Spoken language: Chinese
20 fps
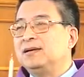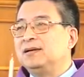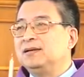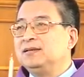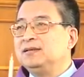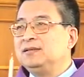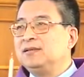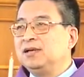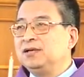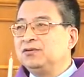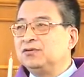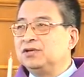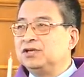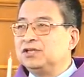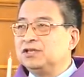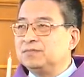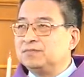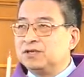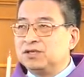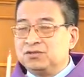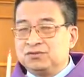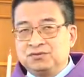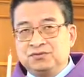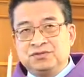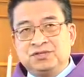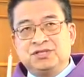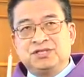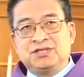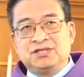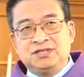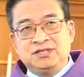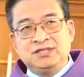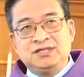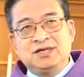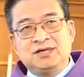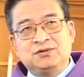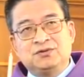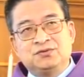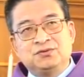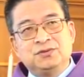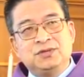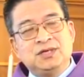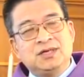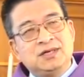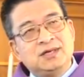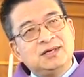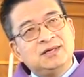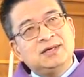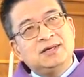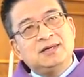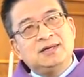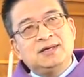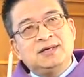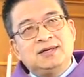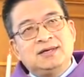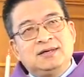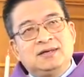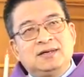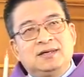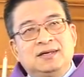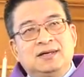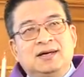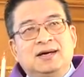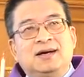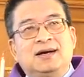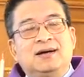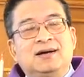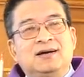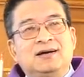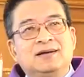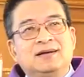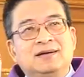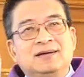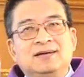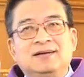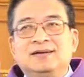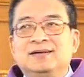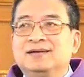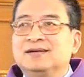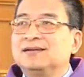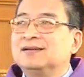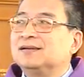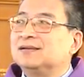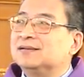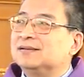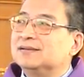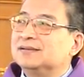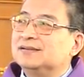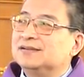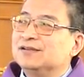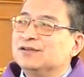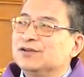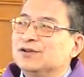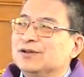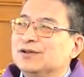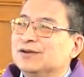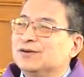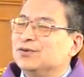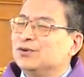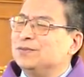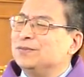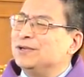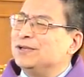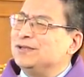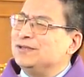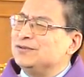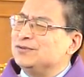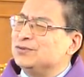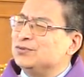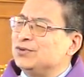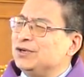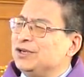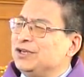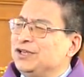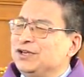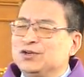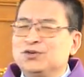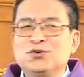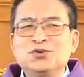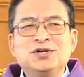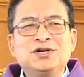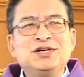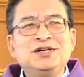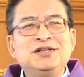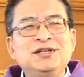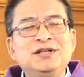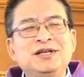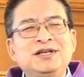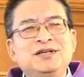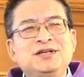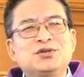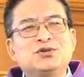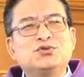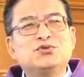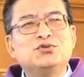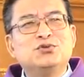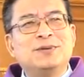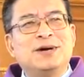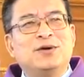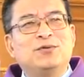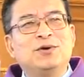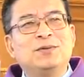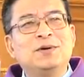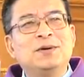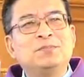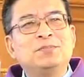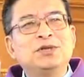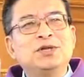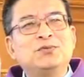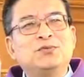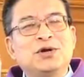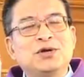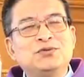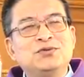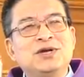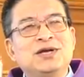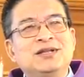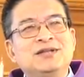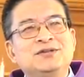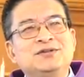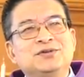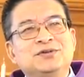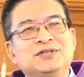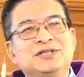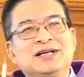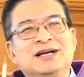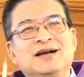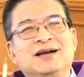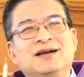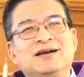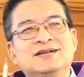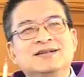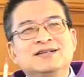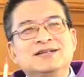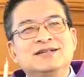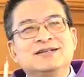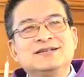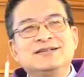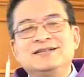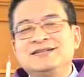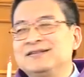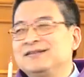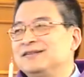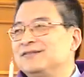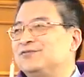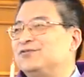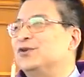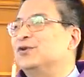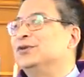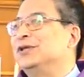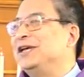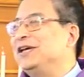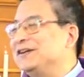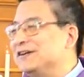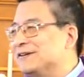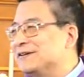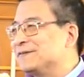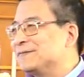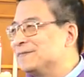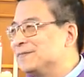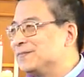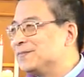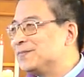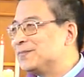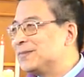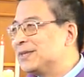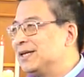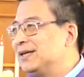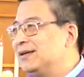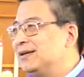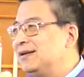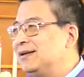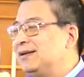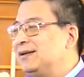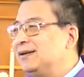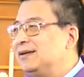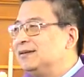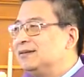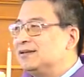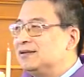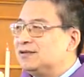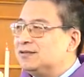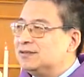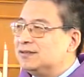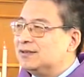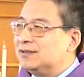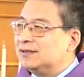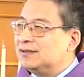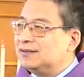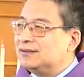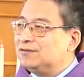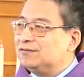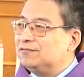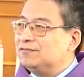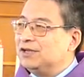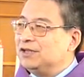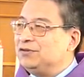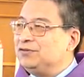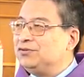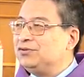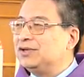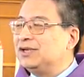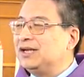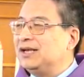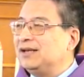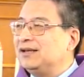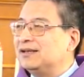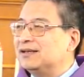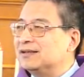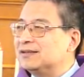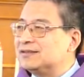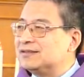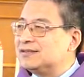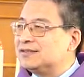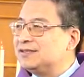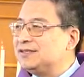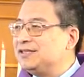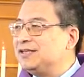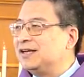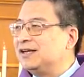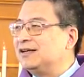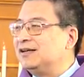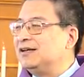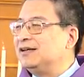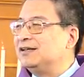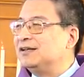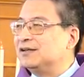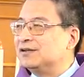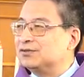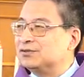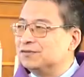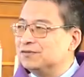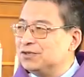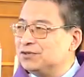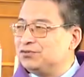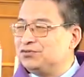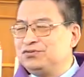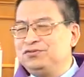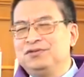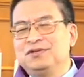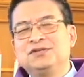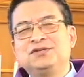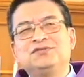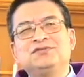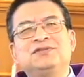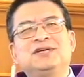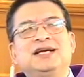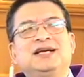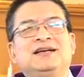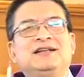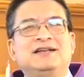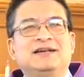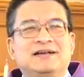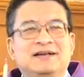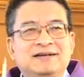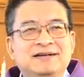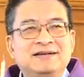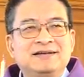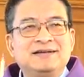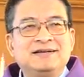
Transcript: 而一旦有了这本书，实际上除了啊，我们说理工科的那些书吧，我们不能完全就是否定，但是文学类的、思想类的、所谓学术类的、